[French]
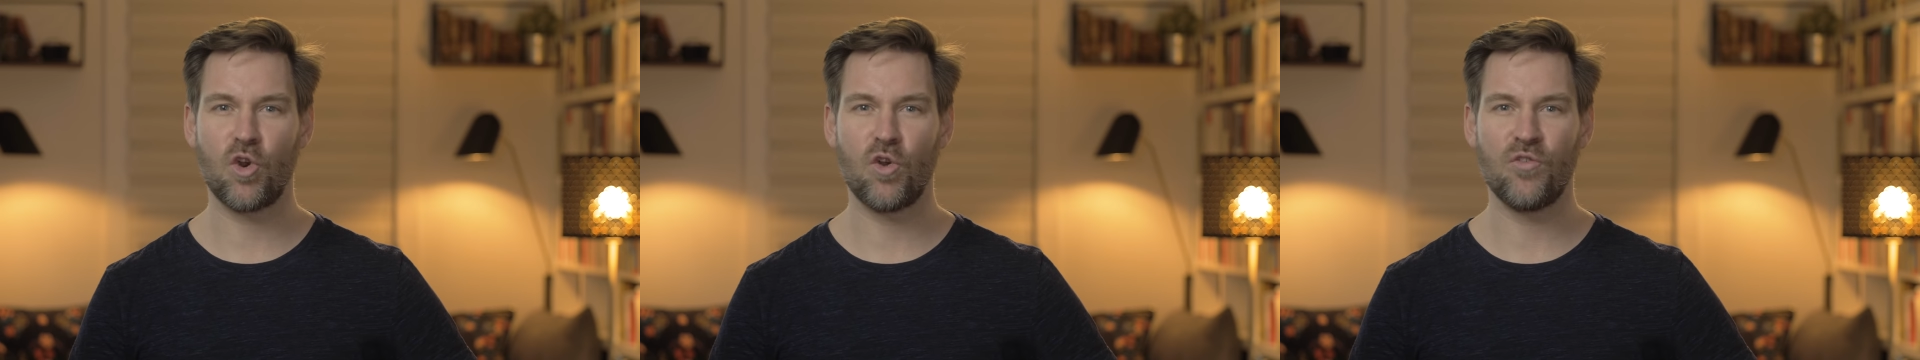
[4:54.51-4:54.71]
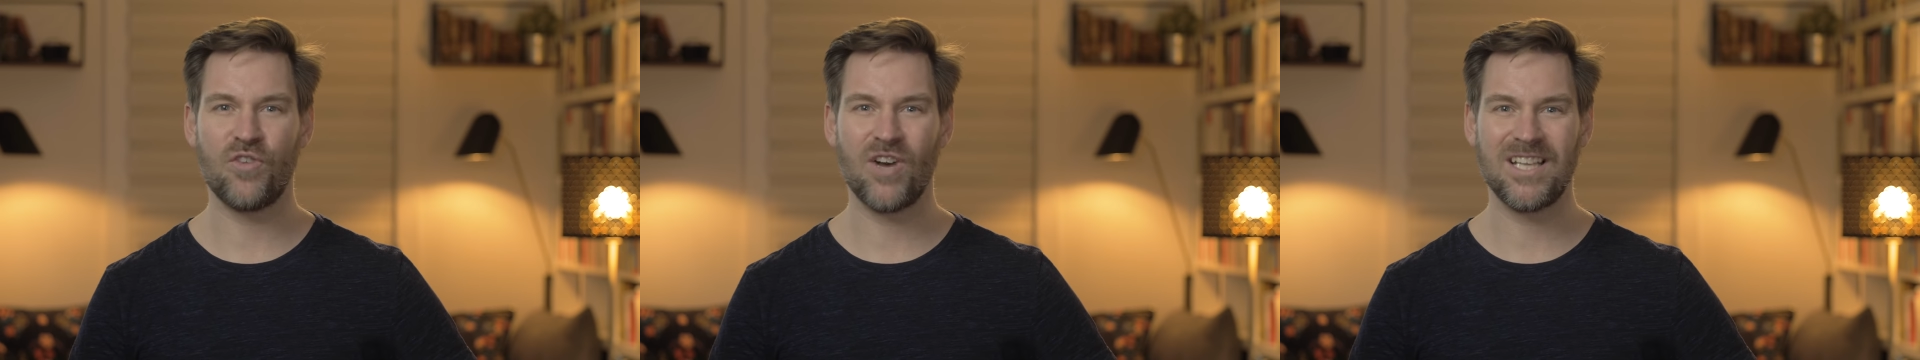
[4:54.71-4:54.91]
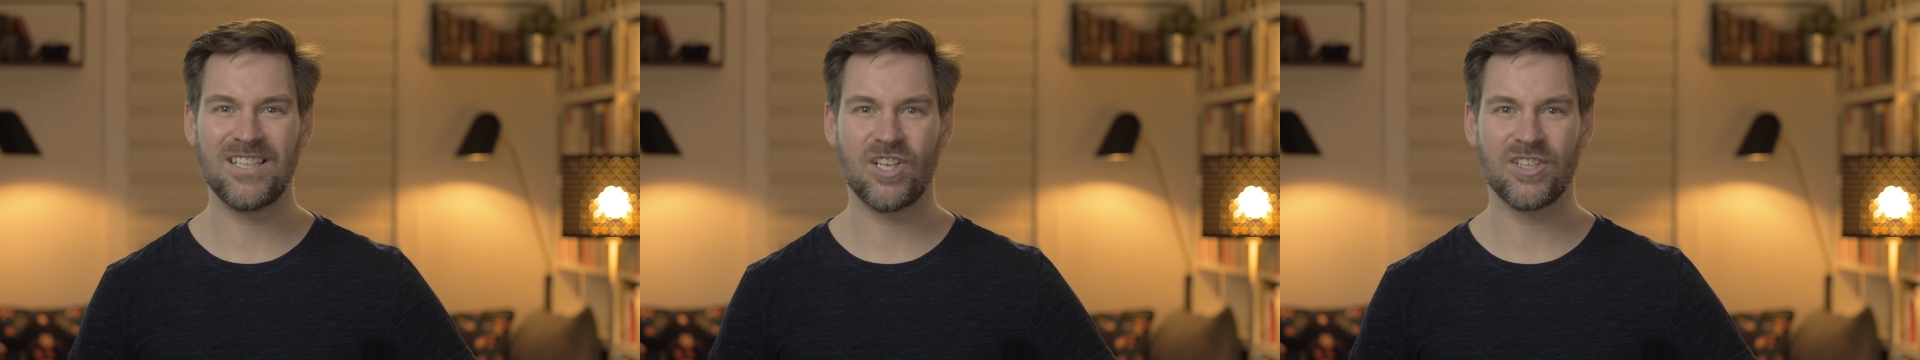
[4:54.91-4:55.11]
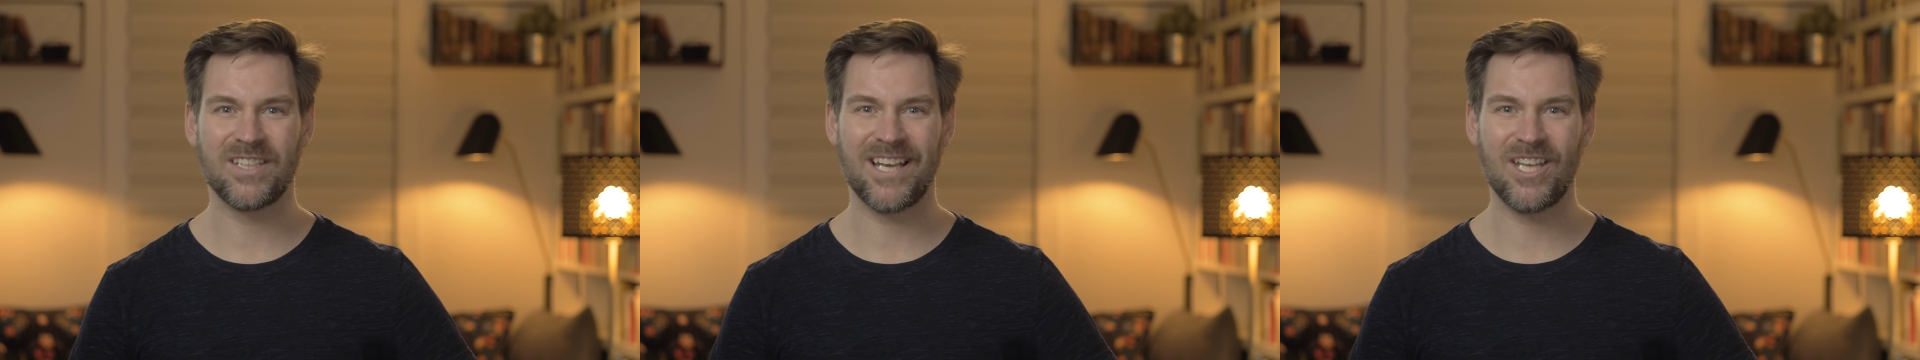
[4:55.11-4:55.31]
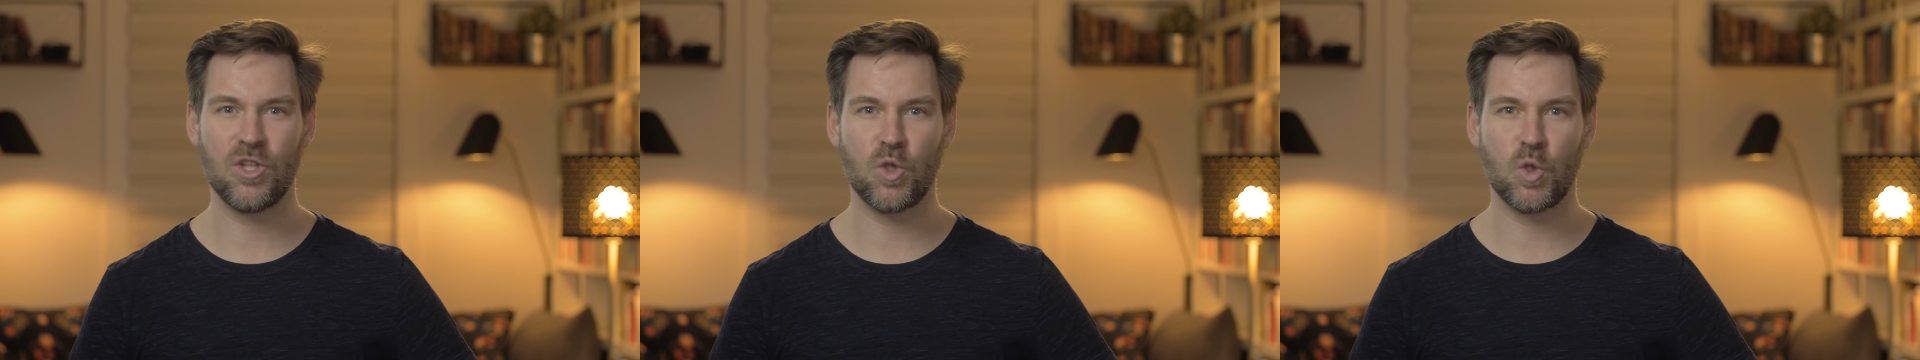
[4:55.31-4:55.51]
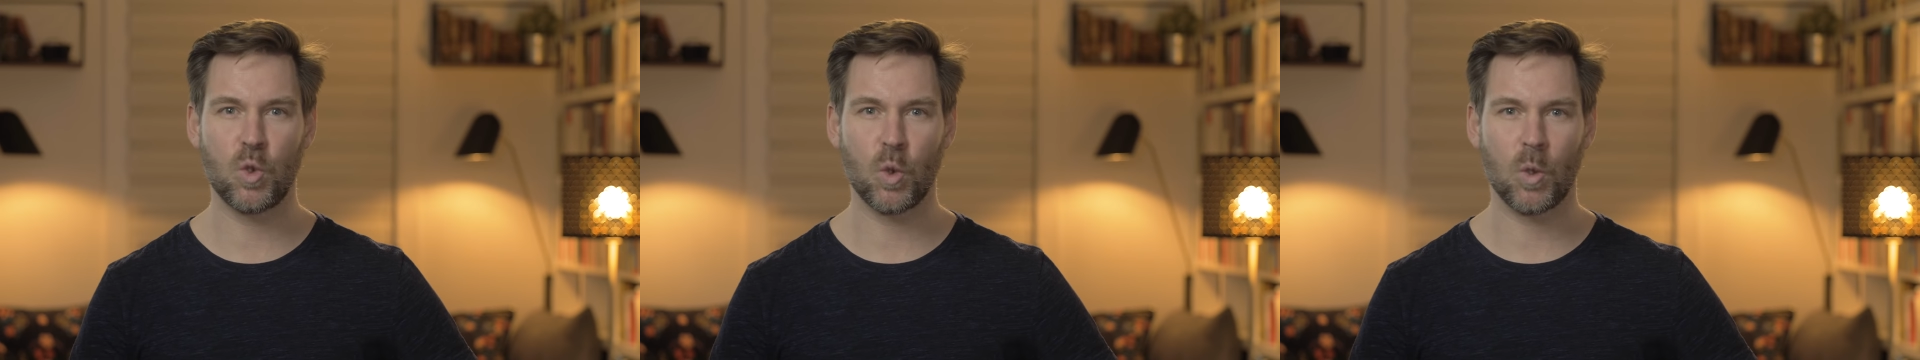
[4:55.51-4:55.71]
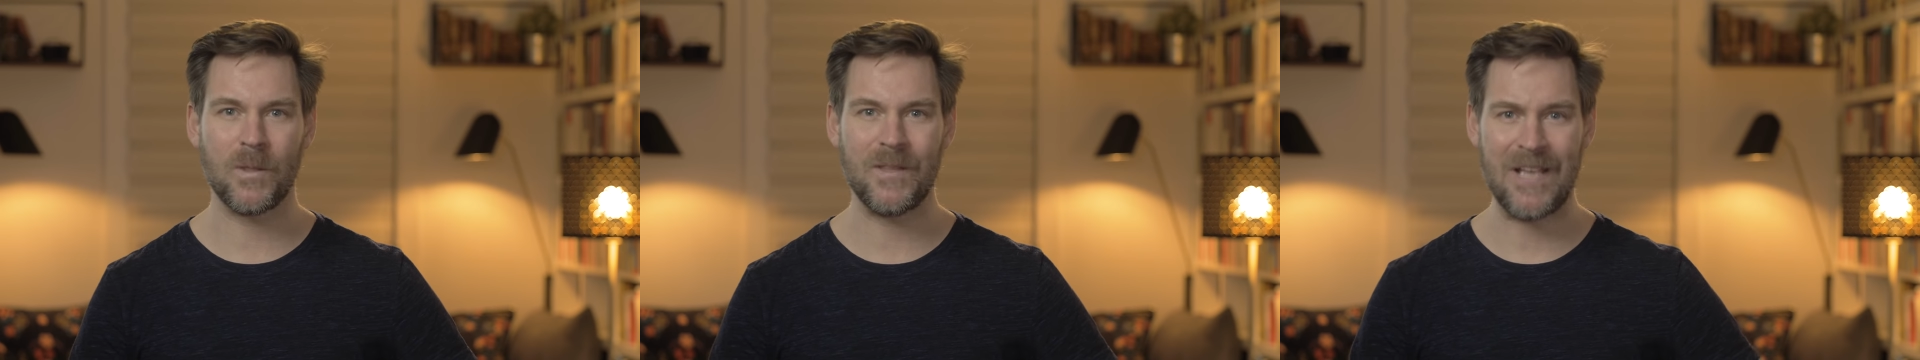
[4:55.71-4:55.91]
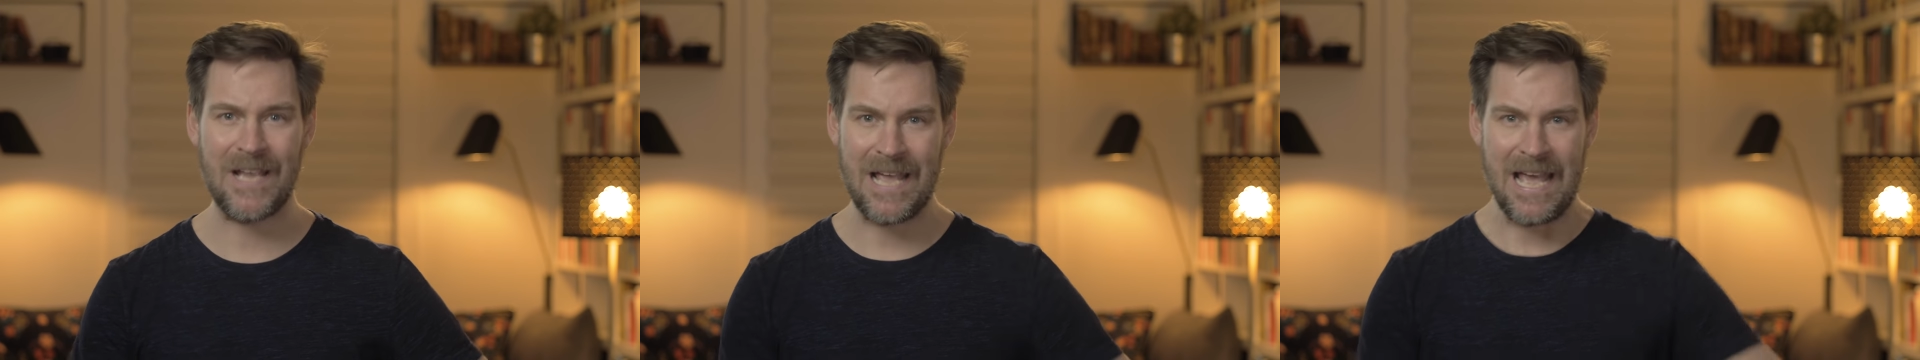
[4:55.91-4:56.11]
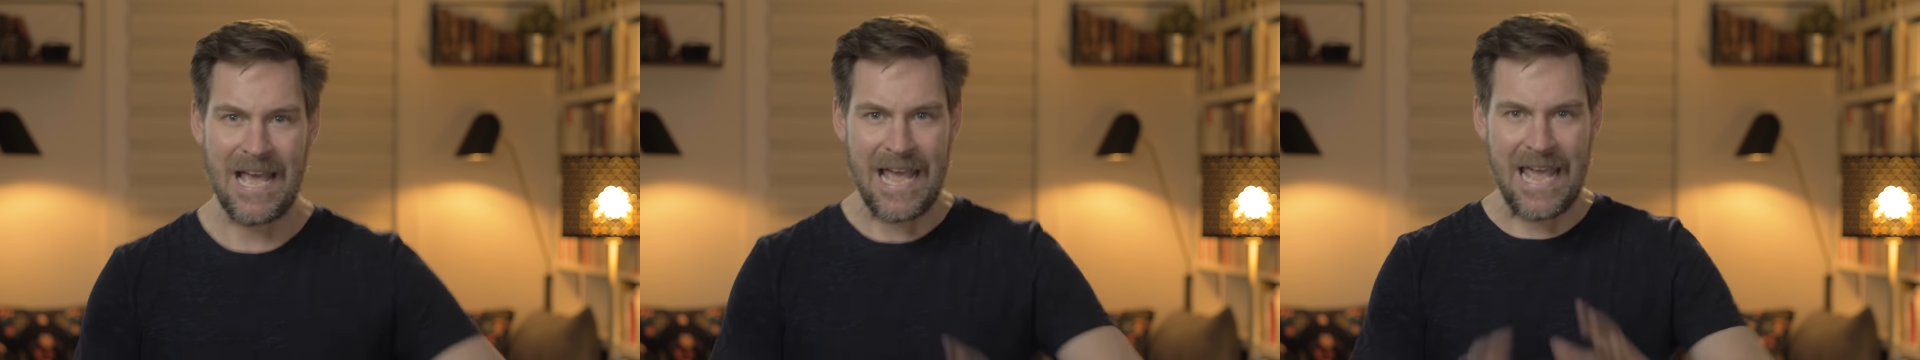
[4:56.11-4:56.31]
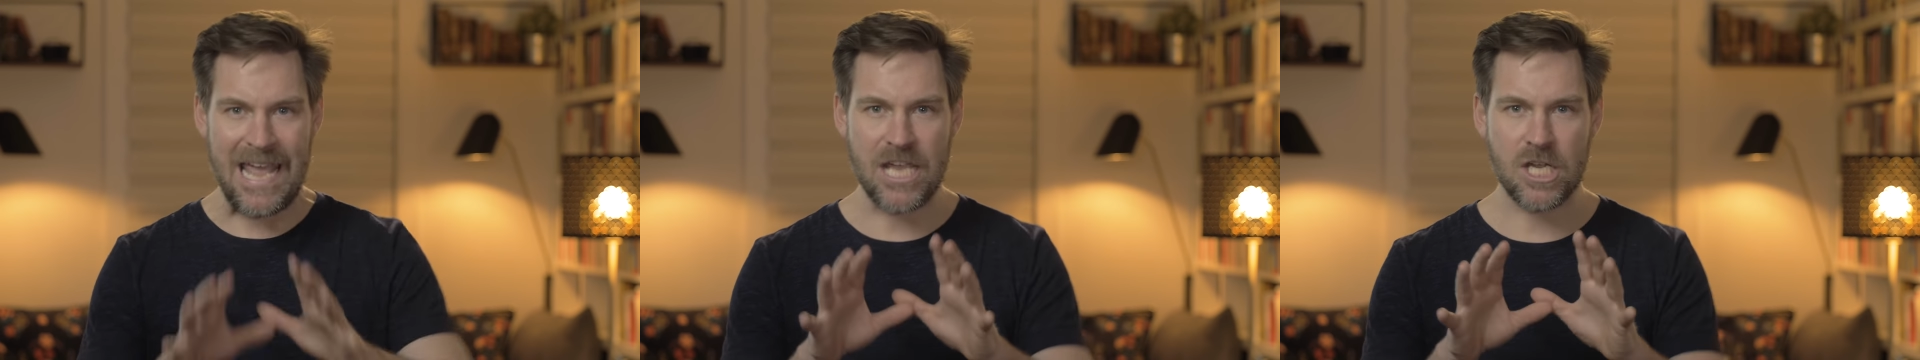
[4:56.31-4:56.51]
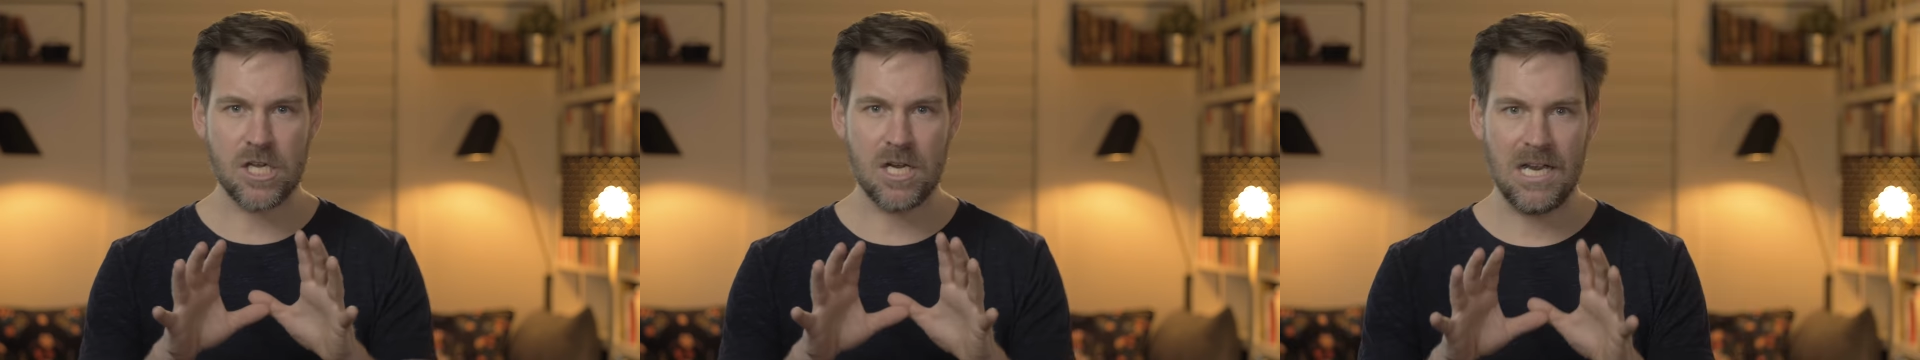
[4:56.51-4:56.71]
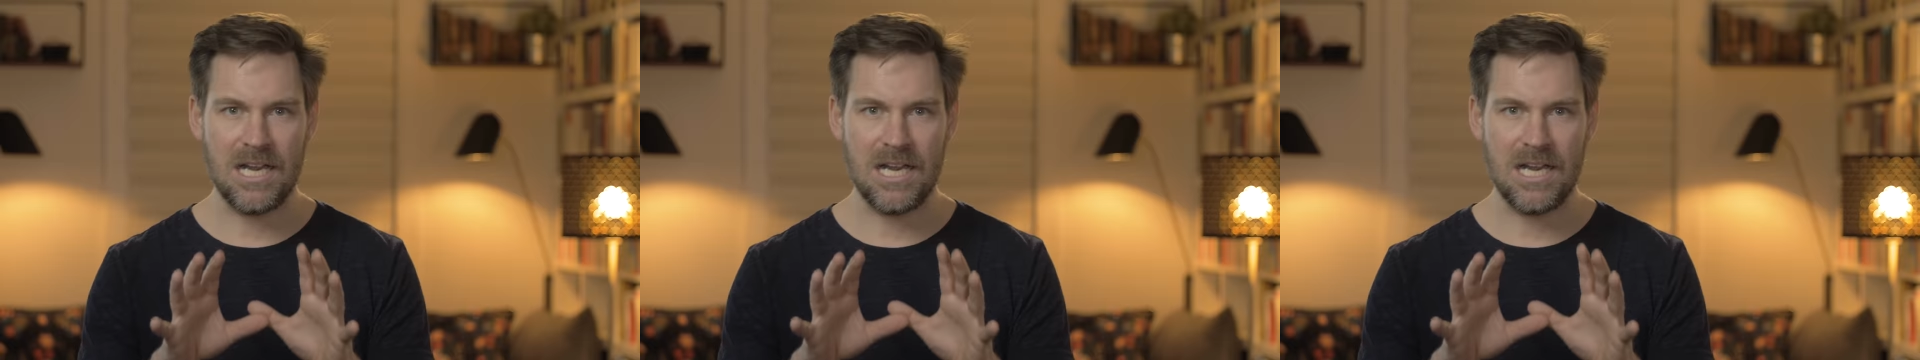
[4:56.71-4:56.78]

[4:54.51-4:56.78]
que le vent est en train de tourner et que